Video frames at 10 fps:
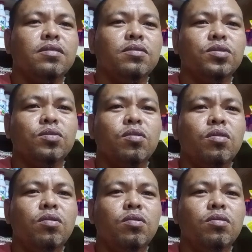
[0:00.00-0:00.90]
Gusto ko
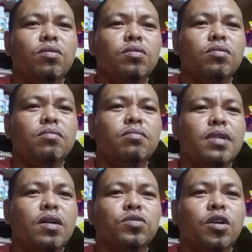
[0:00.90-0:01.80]

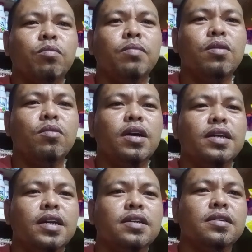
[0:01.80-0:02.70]
makausapin magulang
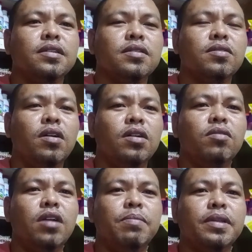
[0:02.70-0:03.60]
yan. Anong
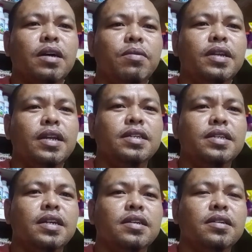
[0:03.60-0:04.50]
dapat gawin nila
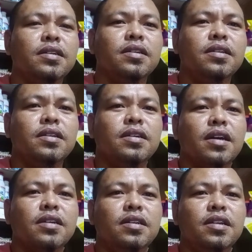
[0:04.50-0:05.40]
dyan.
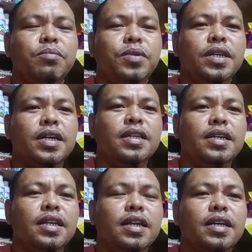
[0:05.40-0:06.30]
Kasi hindi pwedeng
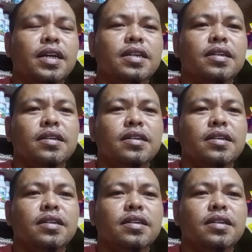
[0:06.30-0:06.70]
ganyan na lang yan.